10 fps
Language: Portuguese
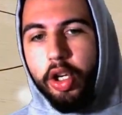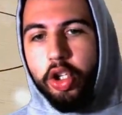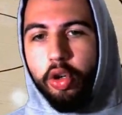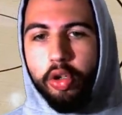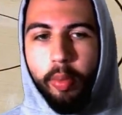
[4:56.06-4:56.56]

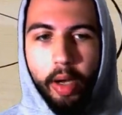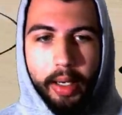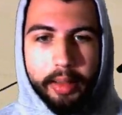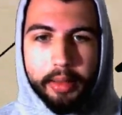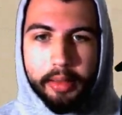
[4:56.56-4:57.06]
show de
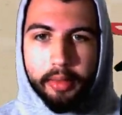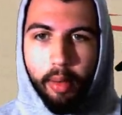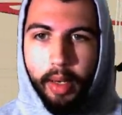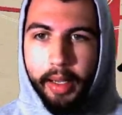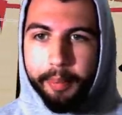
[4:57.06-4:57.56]
bola.
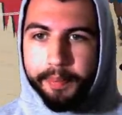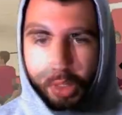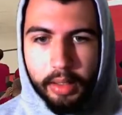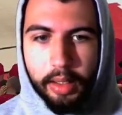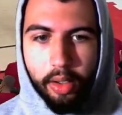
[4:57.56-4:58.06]
Vamos lá.
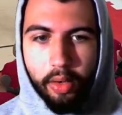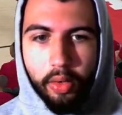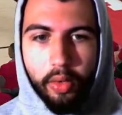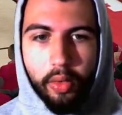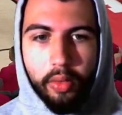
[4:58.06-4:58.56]
De
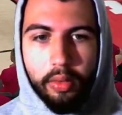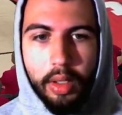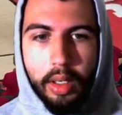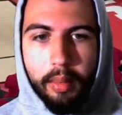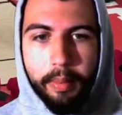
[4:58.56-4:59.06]
low,
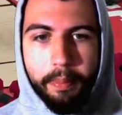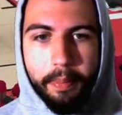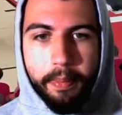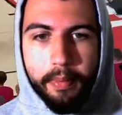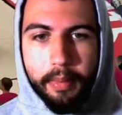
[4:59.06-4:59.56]

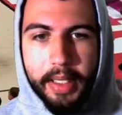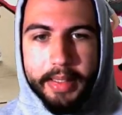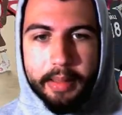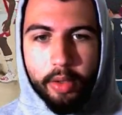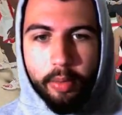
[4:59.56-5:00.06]
pra
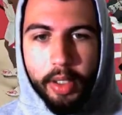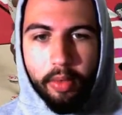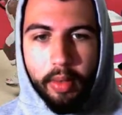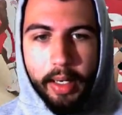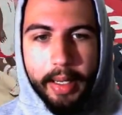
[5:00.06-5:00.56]
cima do
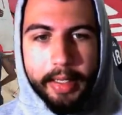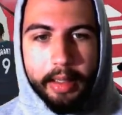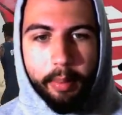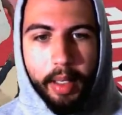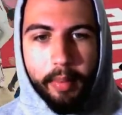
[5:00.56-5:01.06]
Brandon Clark,
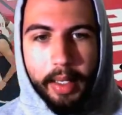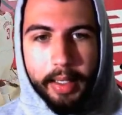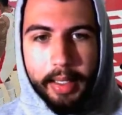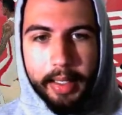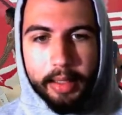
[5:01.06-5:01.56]
tá bem
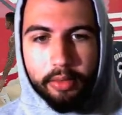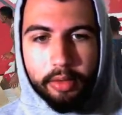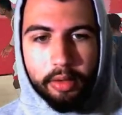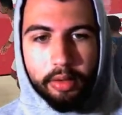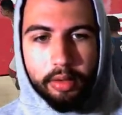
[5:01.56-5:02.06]

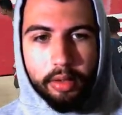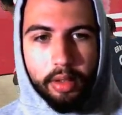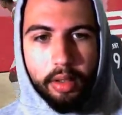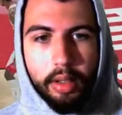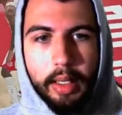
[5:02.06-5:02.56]
marcado.
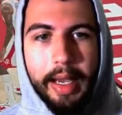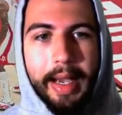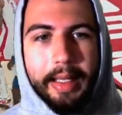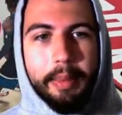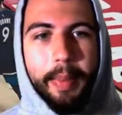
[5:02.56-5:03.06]

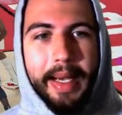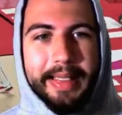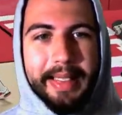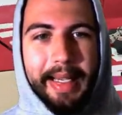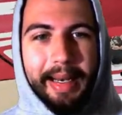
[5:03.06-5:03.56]
Ah, que
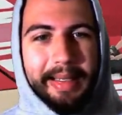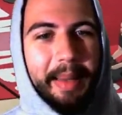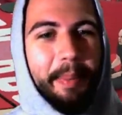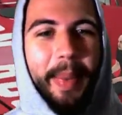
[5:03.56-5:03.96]
passe, cara. Que